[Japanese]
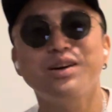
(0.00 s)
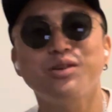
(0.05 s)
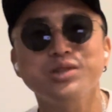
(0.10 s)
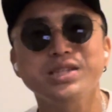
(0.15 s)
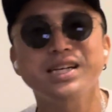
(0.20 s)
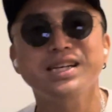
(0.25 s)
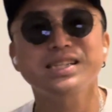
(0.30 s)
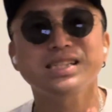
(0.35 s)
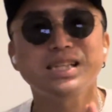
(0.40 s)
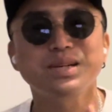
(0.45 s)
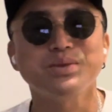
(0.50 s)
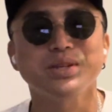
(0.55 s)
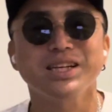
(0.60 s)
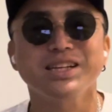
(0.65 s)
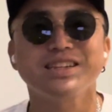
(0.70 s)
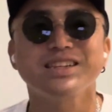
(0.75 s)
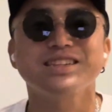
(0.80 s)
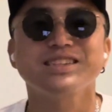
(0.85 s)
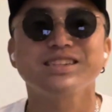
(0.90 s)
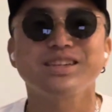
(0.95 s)
お釈迦様
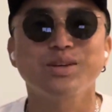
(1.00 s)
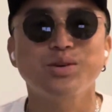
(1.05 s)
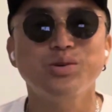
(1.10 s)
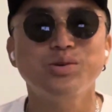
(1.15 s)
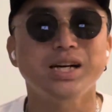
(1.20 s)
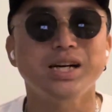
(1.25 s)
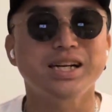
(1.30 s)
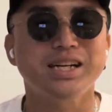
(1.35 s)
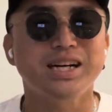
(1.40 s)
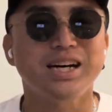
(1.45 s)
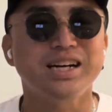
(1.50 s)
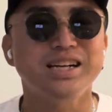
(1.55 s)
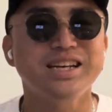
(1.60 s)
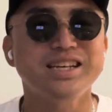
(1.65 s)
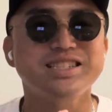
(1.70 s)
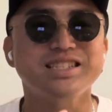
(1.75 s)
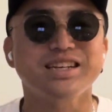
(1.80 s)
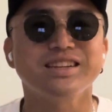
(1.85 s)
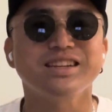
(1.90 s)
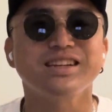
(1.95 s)
だったんですけど今回
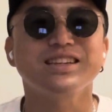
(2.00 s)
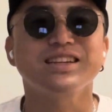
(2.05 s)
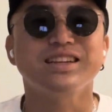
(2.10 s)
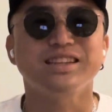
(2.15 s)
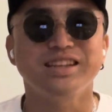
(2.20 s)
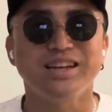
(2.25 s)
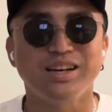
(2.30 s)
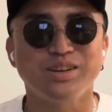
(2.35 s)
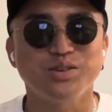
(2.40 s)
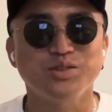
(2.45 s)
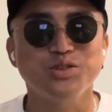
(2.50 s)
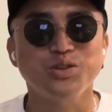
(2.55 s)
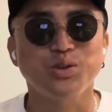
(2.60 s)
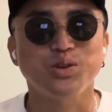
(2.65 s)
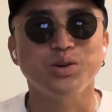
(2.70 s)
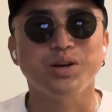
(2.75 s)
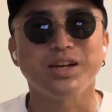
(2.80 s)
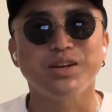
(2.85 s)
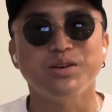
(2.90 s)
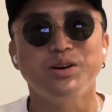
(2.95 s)
ガネーシャンだったんであのちょっ
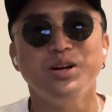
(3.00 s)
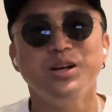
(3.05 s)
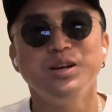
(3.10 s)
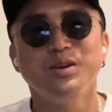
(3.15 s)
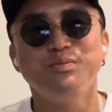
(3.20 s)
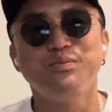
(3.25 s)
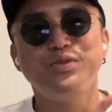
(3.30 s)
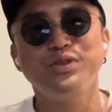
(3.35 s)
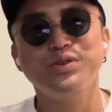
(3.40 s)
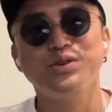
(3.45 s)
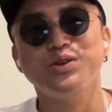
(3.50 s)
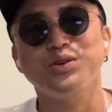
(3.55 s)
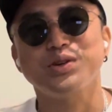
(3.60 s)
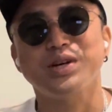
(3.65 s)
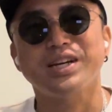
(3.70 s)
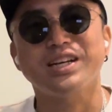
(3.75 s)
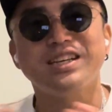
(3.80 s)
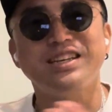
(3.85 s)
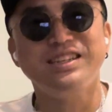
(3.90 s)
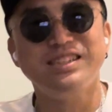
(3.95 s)
とあの仏教か
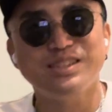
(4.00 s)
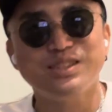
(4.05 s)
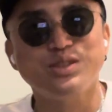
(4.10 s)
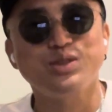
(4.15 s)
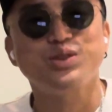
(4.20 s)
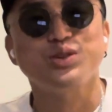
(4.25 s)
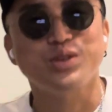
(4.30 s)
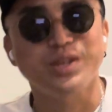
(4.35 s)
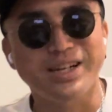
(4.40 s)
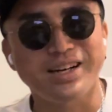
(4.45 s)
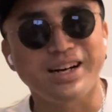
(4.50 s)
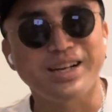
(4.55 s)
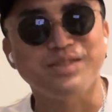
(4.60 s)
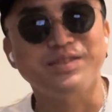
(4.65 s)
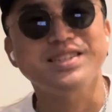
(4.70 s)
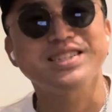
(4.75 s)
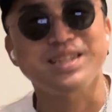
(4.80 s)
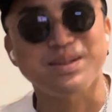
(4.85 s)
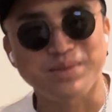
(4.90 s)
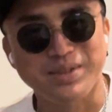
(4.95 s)
らヒンズー教に変わり
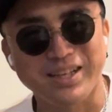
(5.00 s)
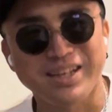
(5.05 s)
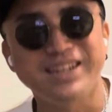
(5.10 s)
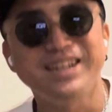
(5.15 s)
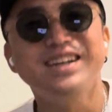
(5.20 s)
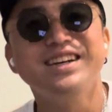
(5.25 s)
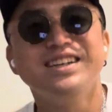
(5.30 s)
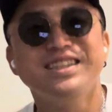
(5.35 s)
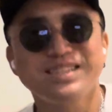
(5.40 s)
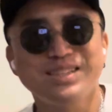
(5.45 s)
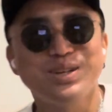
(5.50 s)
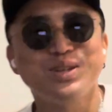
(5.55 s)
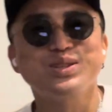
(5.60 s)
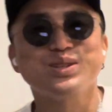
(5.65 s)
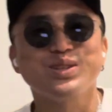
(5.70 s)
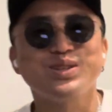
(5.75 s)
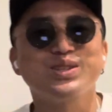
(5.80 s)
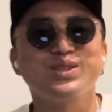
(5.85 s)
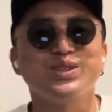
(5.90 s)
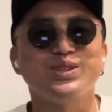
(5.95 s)
ましたみたいなそう
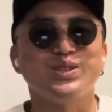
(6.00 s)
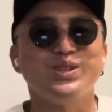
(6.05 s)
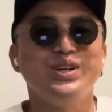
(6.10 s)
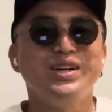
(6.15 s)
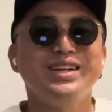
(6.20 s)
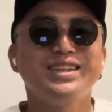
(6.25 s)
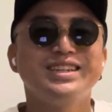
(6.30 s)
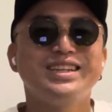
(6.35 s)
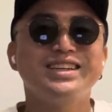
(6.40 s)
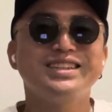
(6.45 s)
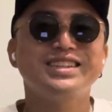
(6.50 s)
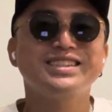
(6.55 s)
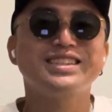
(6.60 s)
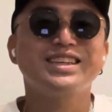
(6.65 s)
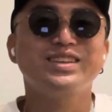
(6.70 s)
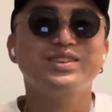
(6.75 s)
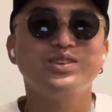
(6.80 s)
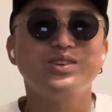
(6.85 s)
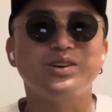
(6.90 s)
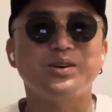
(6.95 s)
そうそうなんです
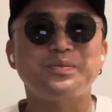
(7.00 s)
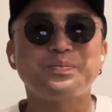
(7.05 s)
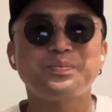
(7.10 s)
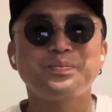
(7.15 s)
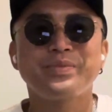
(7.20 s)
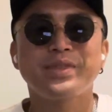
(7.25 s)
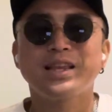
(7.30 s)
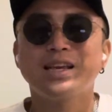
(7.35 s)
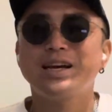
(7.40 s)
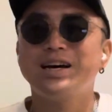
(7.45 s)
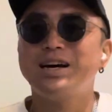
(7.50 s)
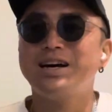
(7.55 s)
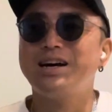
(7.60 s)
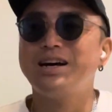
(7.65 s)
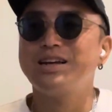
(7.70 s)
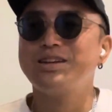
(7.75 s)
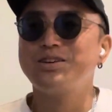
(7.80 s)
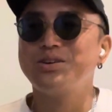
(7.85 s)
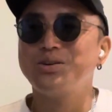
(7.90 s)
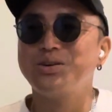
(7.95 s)
けど
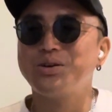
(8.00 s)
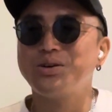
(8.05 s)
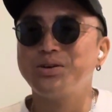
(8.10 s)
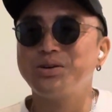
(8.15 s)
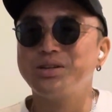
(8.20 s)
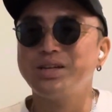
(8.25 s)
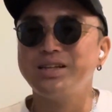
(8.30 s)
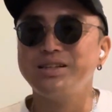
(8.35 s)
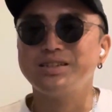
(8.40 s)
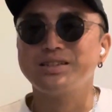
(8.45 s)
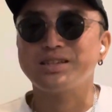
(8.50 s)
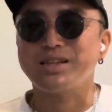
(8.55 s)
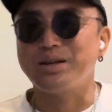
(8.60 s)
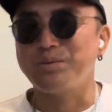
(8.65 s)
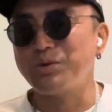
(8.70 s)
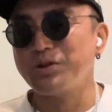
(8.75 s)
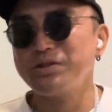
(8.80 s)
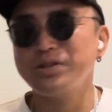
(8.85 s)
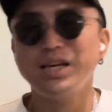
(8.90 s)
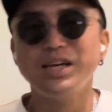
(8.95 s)
あの何ですかね
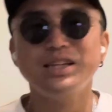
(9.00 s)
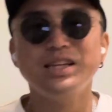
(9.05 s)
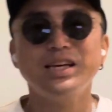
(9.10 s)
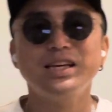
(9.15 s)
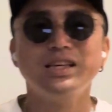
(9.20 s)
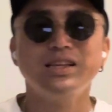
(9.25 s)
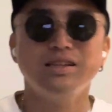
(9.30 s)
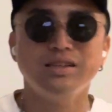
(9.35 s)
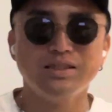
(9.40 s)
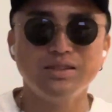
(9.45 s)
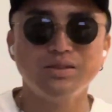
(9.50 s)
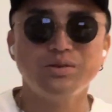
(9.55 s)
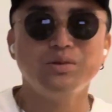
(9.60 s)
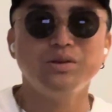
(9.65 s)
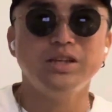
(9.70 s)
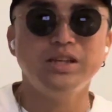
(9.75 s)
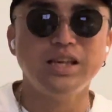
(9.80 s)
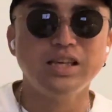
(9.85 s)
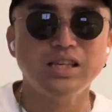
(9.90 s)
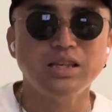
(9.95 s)
僕大体その
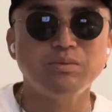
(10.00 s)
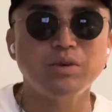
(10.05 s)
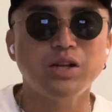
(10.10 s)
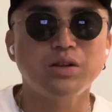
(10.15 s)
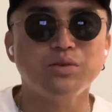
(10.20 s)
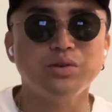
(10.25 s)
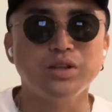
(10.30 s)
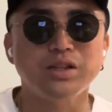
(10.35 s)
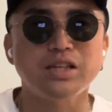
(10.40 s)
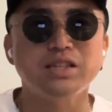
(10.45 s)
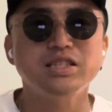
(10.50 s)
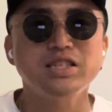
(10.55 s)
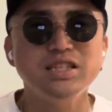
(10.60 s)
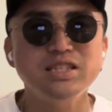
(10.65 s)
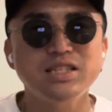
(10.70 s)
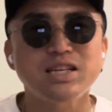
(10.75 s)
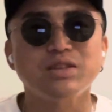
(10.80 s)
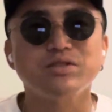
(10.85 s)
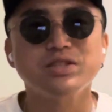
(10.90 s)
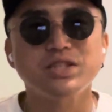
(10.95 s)
家決める時って神
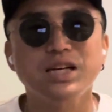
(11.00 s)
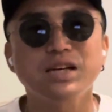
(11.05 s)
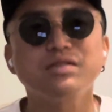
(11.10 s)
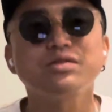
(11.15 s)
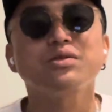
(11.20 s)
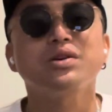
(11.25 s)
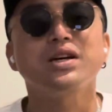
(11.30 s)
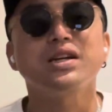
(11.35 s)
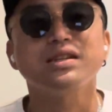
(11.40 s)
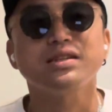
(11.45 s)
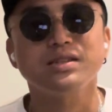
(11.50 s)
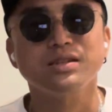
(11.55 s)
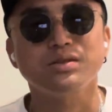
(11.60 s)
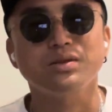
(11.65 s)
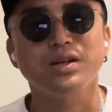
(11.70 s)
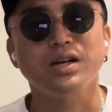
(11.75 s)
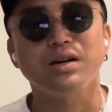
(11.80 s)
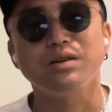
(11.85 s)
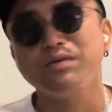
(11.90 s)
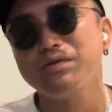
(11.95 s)
社の近くとかなんですよ
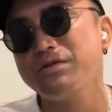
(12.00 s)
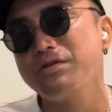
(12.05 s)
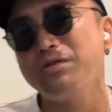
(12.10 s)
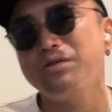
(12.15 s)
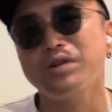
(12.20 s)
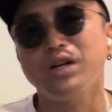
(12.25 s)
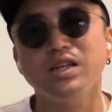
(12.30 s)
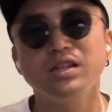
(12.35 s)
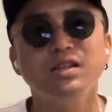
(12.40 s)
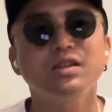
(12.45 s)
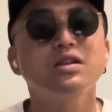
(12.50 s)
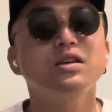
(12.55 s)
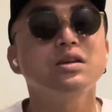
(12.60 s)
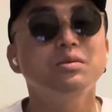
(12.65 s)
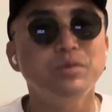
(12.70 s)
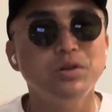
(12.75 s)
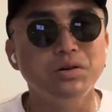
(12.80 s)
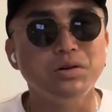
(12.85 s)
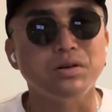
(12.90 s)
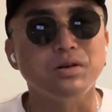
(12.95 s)
だから福岡行った時
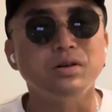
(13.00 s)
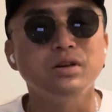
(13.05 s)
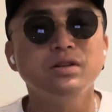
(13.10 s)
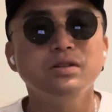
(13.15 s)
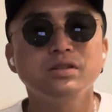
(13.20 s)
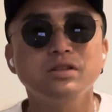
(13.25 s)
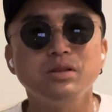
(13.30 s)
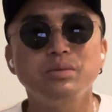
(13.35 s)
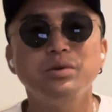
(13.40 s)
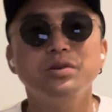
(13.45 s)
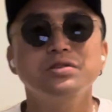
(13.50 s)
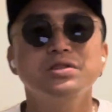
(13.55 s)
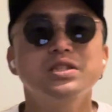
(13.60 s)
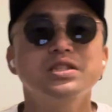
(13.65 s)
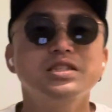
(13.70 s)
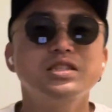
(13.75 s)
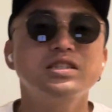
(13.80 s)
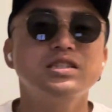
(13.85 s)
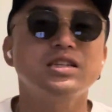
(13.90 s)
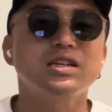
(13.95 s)
も住吉
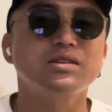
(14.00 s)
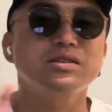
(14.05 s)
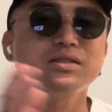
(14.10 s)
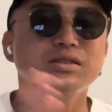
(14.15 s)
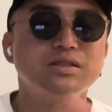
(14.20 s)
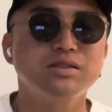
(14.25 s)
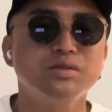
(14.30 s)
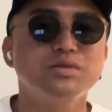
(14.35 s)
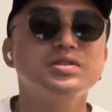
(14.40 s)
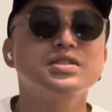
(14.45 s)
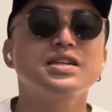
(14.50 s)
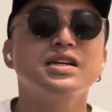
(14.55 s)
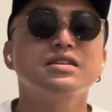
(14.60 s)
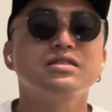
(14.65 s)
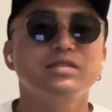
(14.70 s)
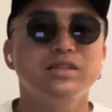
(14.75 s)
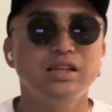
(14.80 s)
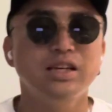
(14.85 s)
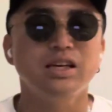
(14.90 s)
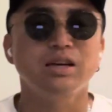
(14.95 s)
神社がすぐ近
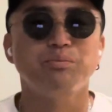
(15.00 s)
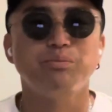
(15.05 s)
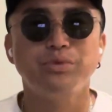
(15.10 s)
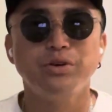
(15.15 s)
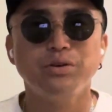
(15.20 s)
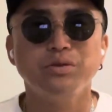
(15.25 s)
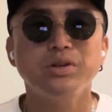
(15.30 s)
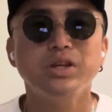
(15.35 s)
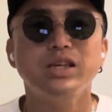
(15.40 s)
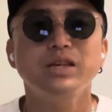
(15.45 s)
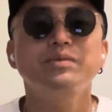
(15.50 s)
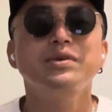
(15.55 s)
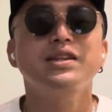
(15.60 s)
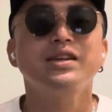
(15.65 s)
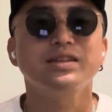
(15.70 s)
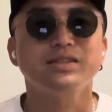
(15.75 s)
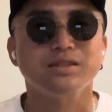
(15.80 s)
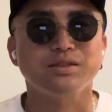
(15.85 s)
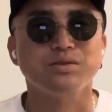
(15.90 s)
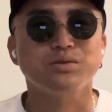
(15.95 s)
くで秒で決めた
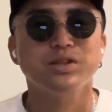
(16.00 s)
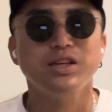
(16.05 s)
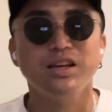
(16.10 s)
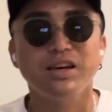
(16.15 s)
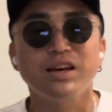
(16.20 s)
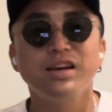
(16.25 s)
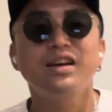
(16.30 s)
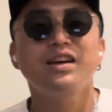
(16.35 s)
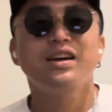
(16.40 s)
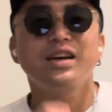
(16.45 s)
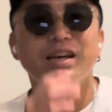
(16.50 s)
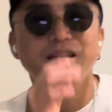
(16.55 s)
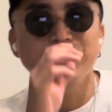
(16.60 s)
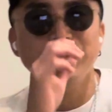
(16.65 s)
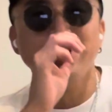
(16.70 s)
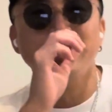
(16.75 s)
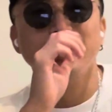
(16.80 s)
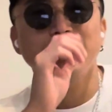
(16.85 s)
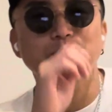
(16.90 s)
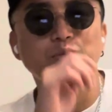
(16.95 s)
んですよでえ
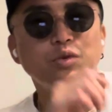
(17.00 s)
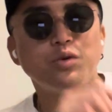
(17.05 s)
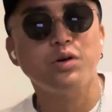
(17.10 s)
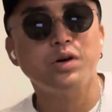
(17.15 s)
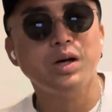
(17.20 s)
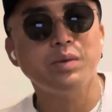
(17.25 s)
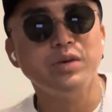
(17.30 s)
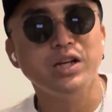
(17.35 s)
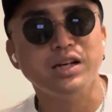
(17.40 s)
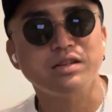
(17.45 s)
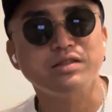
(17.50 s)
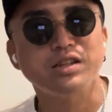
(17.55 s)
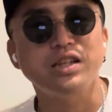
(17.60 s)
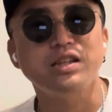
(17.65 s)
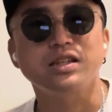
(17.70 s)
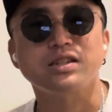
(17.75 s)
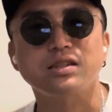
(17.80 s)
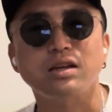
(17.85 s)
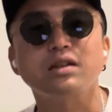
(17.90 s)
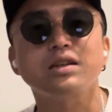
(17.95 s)
なえもう他見なくていいん
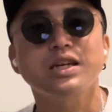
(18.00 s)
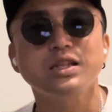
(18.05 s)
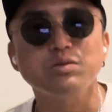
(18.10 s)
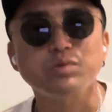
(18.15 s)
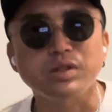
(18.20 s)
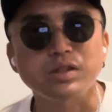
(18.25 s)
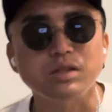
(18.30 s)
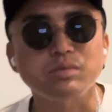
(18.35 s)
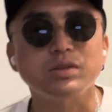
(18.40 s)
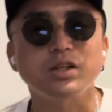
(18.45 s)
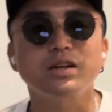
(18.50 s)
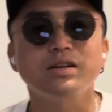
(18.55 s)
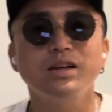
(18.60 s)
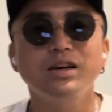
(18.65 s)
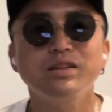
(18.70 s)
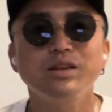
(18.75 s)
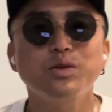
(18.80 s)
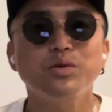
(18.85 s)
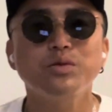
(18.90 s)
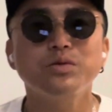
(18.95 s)
ですか大丈夫ですみたいなな
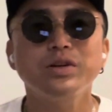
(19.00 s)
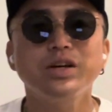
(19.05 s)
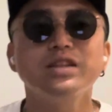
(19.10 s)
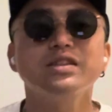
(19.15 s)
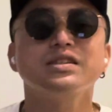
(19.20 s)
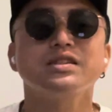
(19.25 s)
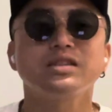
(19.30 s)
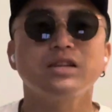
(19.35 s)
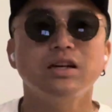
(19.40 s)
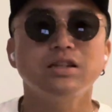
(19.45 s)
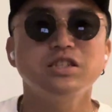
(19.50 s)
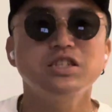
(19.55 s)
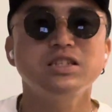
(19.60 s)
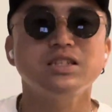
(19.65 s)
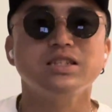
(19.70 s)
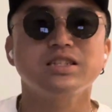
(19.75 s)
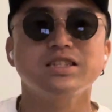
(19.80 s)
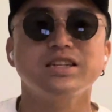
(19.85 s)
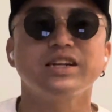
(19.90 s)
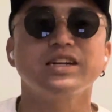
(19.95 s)
んでここなんですか神
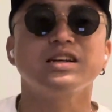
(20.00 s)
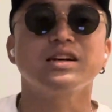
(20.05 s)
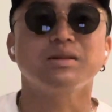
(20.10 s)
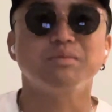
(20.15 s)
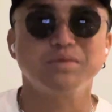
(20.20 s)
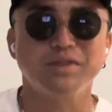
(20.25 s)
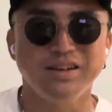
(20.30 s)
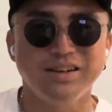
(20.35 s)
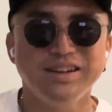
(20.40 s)
社近いからみたいな